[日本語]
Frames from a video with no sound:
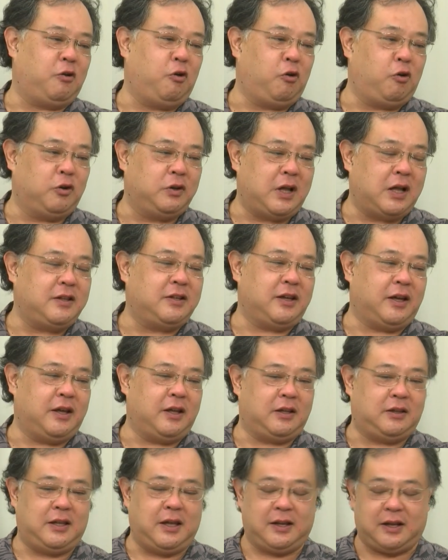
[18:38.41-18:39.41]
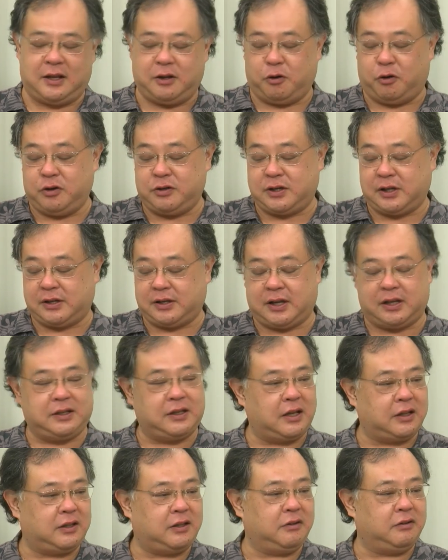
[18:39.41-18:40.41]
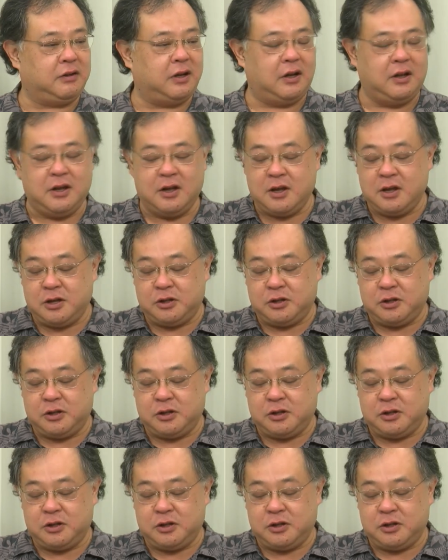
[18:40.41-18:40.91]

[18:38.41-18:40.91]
ここをなんで丁寧に掘り下げないんだっていう、うんうんうん、